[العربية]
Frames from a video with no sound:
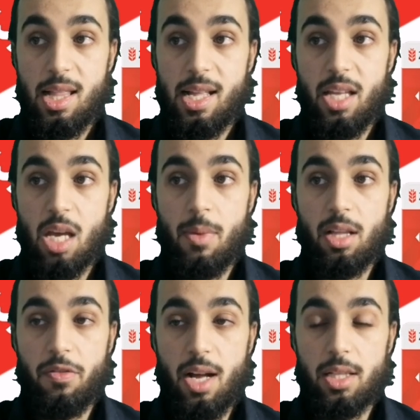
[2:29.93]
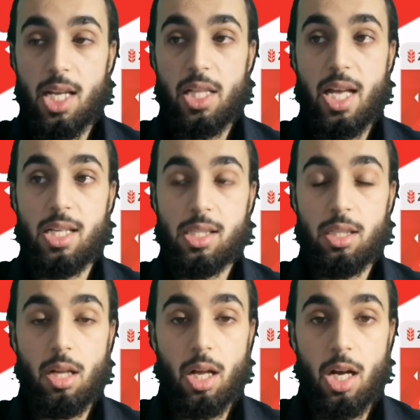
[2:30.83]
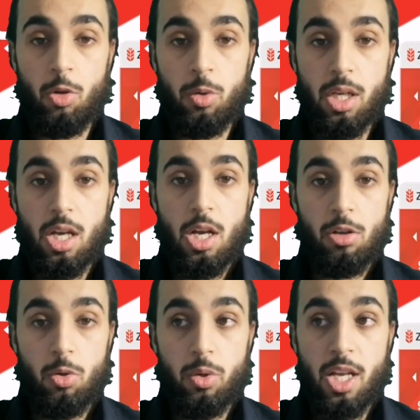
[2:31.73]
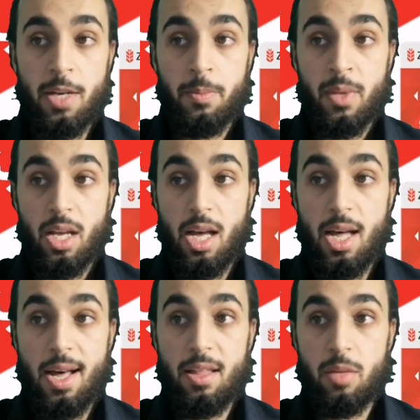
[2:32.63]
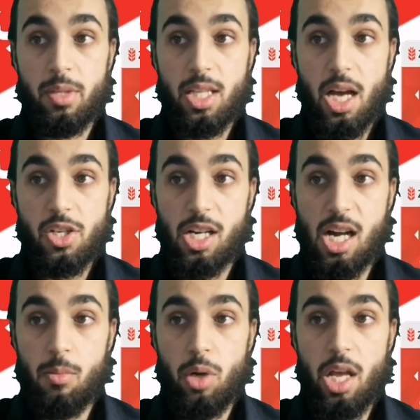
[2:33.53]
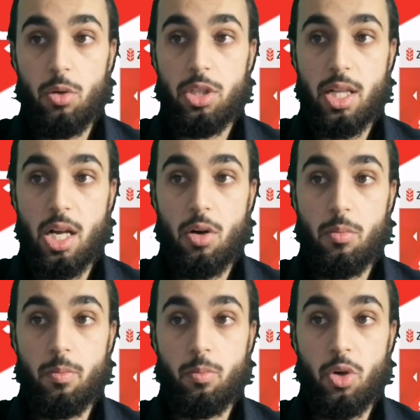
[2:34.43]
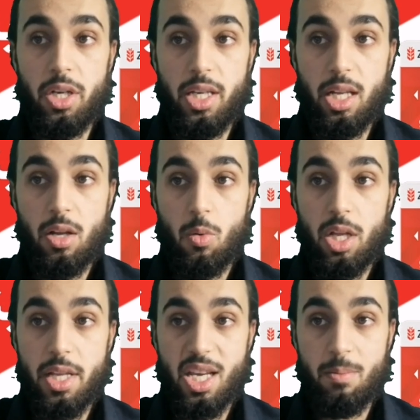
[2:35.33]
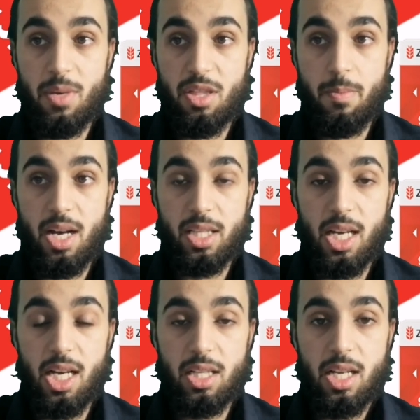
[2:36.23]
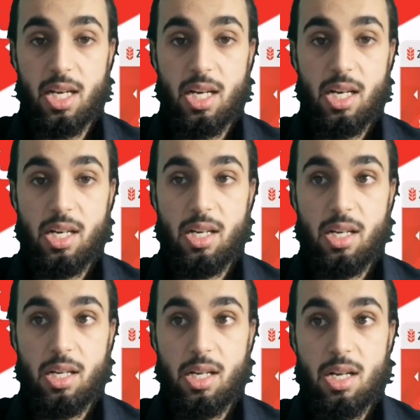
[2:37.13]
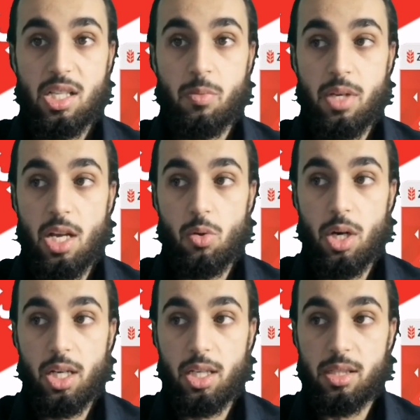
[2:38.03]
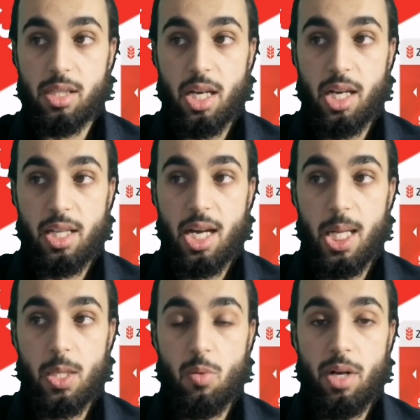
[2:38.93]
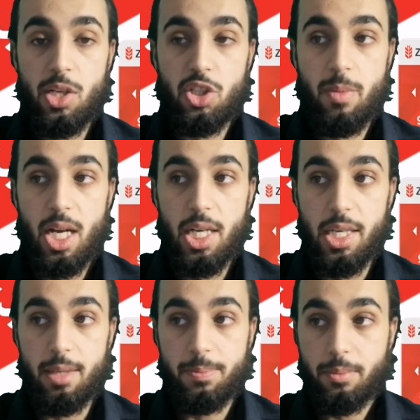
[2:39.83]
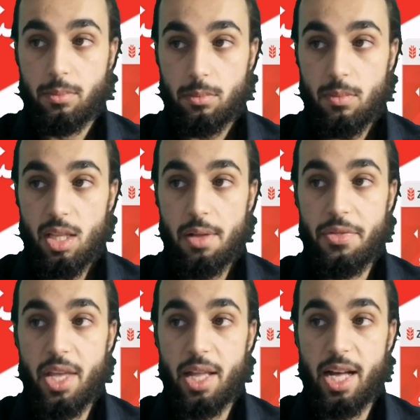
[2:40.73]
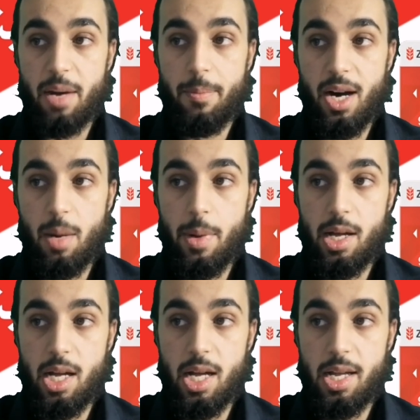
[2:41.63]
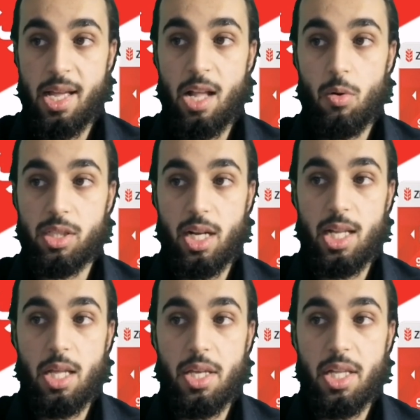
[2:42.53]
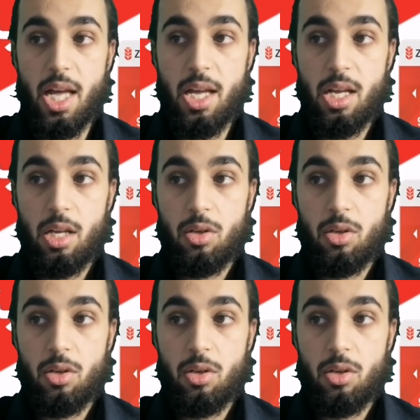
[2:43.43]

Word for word: لديهم اطفال تحت السن القانوني دون آه 18 عام ولا يوجد لهم معيل ولديهم اثباتات رسميه تؤكد صحه حالتهم الاجتماعيه اثنين ارباب آه الاسر الذين